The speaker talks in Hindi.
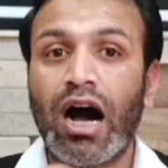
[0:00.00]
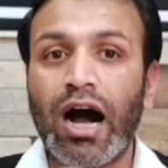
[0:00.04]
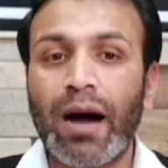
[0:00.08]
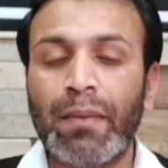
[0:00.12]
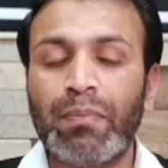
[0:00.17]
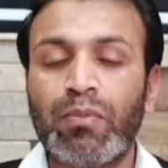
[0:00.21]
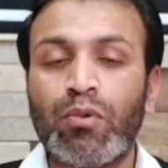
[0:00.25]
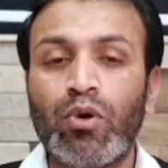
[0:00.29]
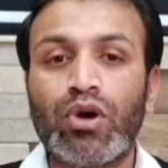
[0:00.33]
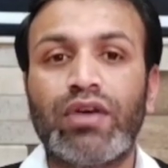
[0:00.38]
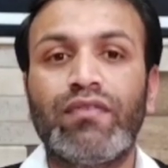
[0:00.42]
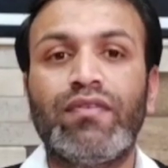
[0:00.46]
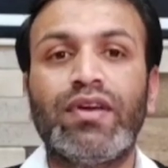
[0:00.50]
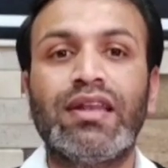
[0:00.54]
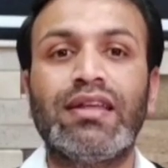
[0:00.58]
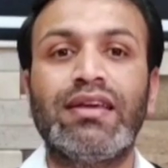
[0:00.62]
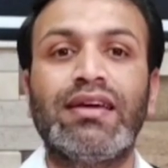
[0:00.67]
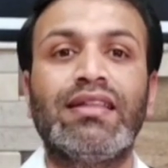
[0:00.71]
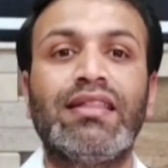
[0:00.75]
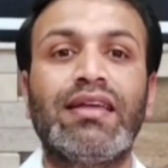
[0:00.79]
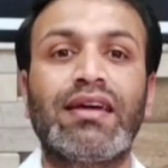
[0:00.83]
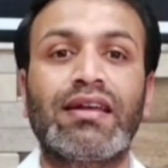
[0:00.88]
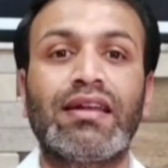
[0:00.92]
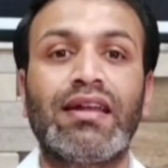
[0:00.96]
आपको केवल
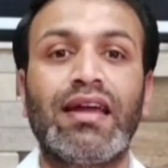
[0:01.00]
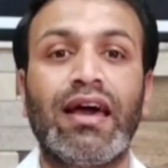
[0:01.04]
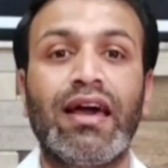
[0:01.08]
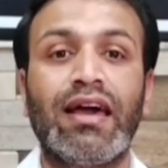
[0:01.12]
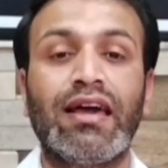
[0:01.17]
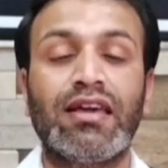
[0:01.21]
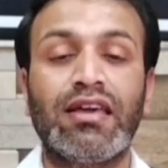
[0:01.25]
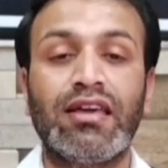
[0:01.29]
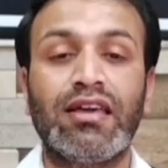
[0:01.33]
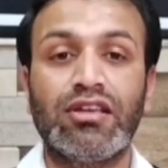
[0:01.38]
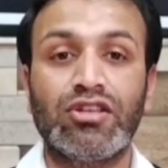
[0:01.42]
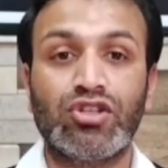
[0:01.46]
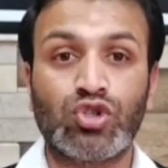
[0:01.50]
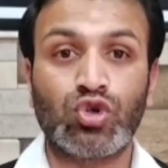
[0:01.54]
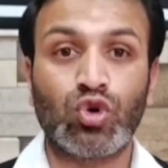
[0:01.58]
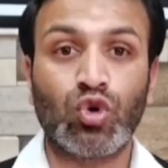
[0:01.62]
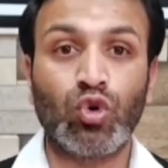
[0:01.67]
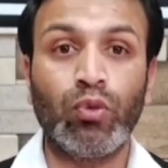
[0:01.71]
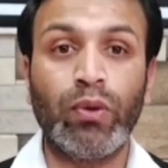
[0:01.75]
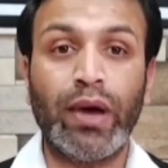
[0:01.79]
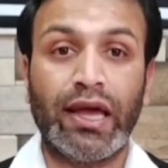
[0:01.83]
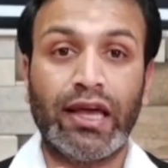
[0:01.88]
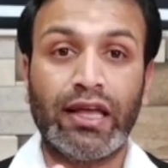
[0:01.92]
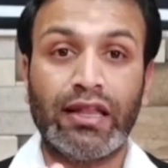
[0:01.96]
यह देखना है कि
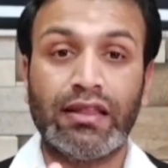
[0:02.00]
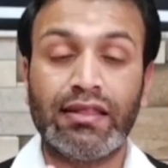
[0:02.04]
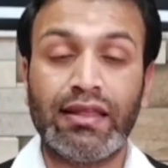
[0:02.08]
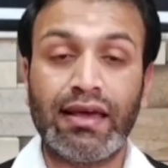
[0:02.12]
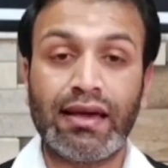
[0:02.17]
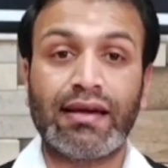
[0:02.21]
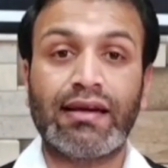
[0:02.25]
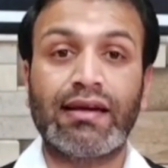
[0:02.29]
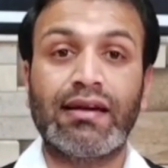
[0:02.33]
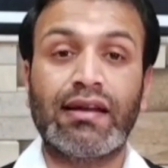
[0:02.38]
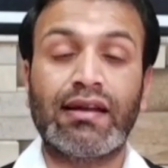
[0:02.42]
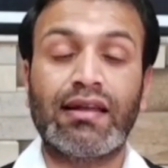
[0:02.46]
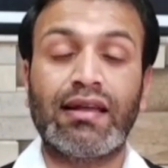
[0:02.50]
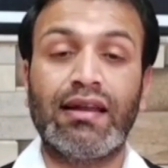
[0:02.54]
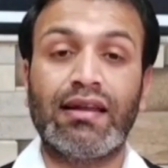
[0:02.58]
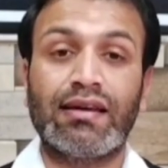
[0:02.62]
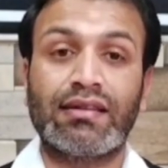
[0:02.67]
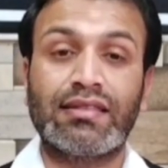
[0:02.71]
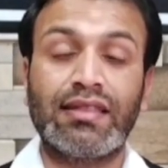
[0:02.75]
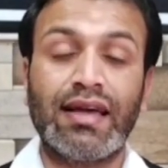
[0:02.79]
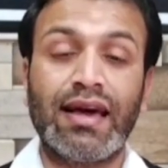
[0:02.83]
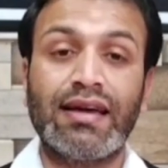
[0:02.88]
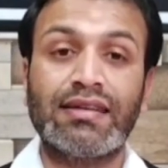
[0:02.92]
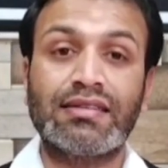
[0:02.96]
शुरू में देख करके
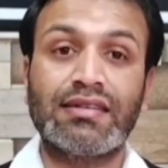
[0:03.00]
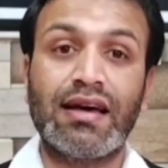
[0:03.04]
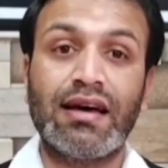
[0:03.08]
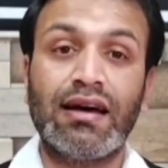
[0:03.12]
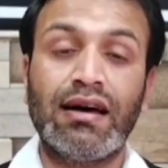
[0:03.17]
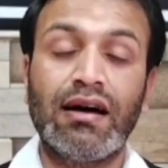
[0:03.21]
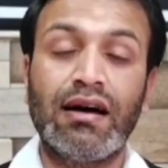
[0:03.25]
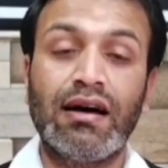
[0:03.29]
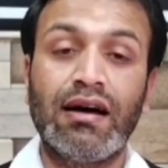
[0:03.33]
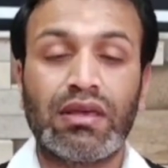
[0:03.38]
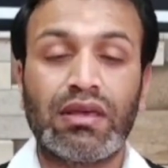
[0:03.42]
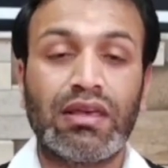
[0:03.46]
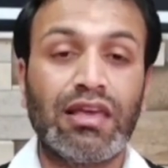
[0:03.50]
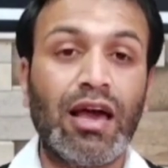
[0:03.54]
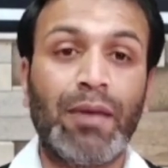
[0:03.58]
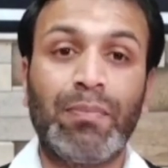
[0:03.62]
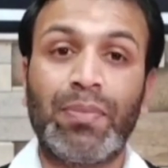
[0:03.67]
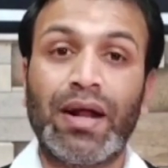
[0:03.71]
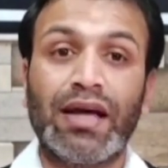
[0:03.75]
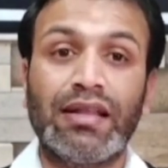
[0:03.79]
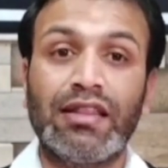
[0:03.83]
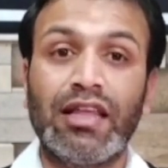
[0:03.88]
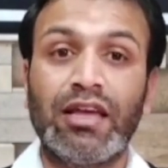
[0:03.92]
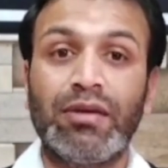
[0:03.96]
लगता है ऐसा कि
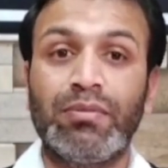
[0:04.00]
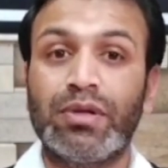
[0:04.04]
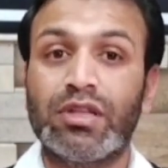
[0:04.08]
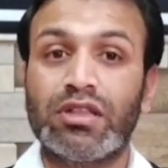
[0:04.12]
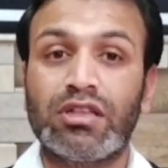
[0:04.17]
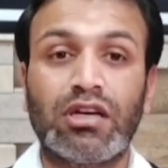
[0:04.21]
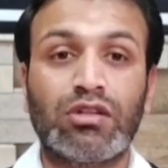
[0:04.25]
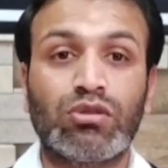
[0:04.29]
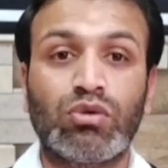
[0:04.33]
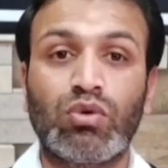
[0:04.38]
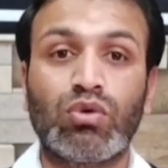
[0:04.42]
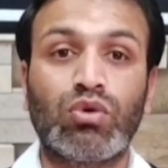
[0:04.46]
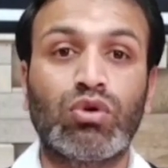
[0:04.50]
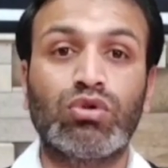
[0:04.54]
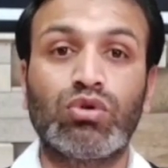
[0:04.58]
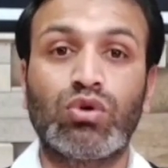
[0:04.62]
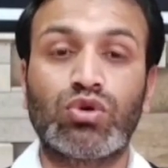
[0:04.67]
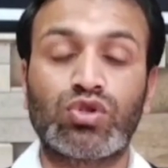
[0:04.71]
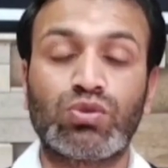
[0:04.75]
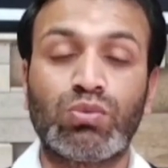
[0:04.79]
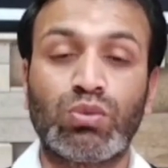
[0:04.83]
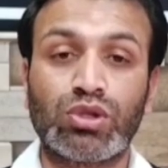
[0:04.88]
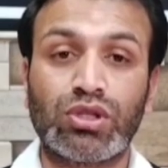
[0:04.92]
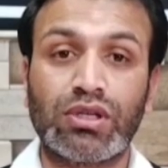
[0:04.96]
अपराध नहीं बनता तो उनको
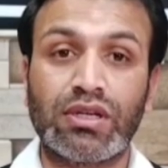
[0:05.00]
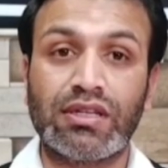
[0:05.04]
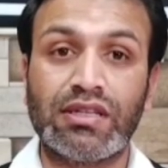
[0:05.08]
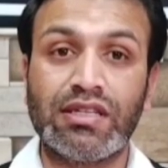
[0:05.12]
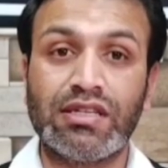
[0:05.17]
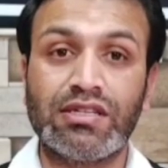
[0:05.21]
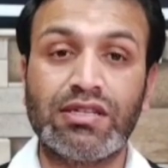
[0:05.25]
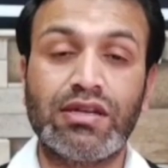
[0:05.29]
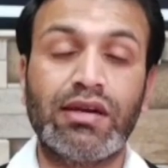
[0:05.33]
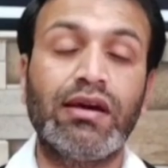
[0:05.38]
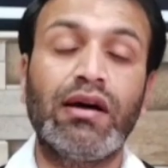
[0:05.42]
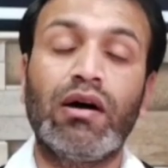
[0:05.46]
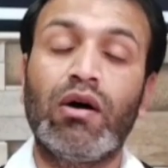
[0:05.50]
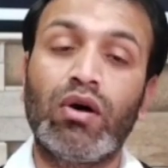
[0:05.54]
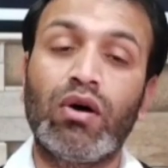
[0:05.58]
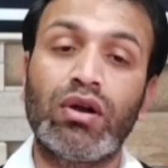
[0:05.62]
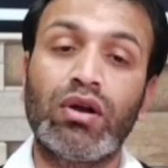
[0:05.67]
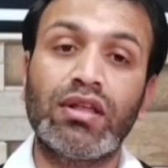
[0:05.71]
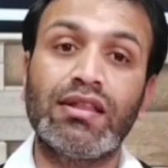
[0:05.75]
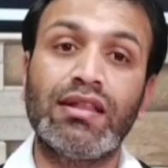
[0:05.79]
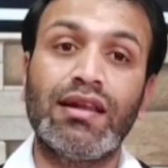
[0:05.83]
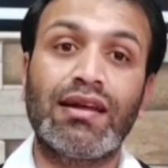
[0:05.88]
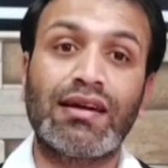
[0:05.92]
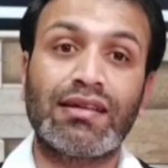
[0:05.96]
दोषमुक्त कर दीजिए और
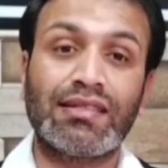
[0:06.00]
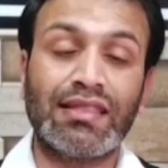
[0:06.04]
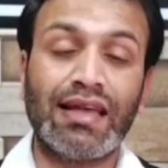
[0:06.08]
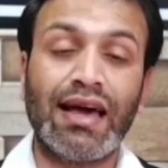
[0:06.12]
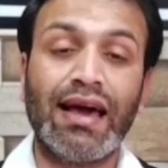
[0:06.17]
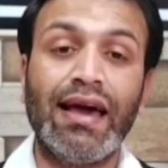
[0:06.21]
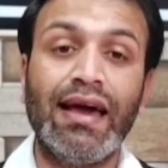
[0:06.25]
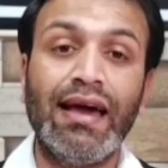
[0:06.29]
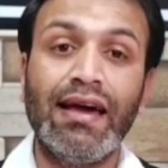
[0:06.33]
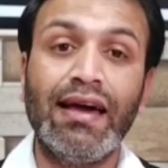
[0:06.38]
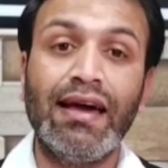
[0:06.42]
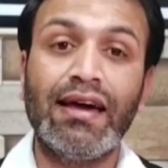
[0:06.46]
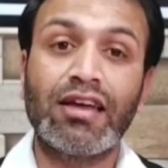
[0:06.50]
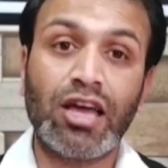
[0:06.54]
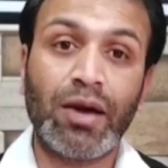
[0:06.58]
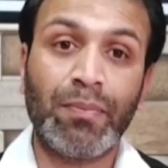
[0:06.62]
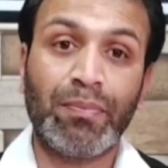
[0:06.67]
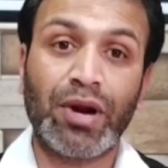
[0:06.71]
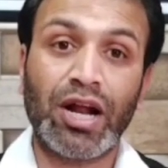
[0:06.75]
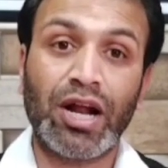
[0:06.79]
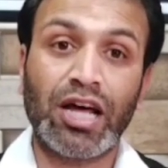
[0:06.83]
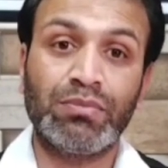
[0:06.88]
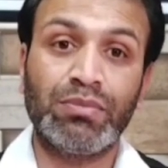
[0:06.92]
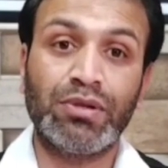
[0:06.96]
यदि लगता है कि
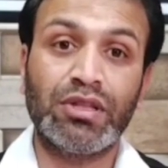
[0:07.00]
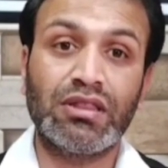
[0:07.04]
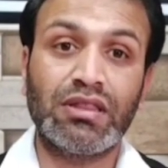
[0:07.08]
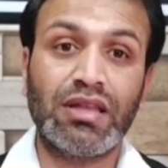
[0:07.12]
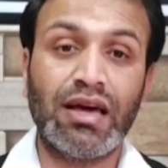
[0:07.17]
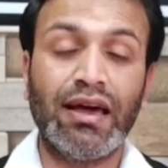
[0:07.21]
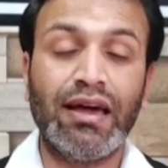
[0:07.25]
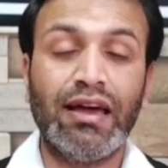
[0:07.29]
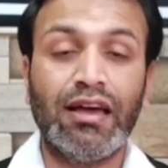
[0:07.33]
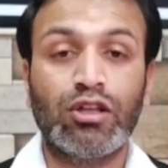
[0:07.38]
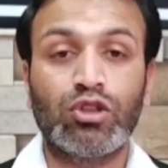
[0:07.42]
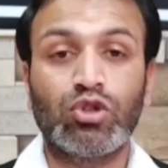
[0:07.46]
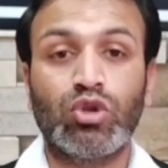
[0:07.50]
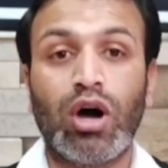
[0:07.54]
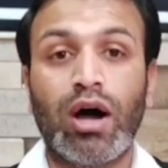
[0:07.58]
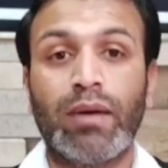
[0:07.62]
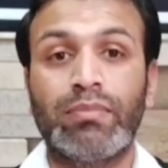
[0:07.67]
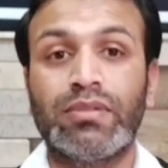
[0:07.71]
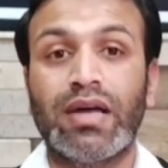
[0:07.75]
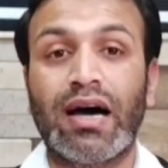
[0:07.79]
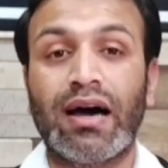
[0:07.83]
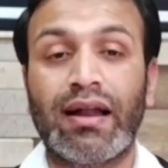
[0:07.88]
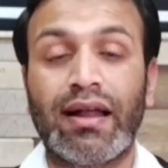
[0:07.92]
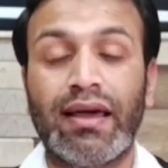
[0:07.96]
अपराध बनता है तो
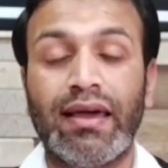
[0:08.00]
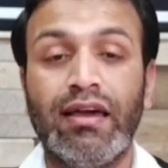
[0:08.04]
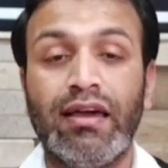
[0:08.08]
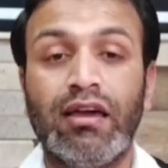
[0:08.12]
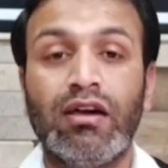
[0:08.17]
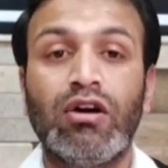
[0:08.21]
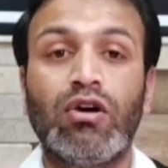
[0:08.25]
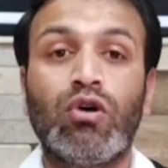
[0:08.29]
आप धाराएं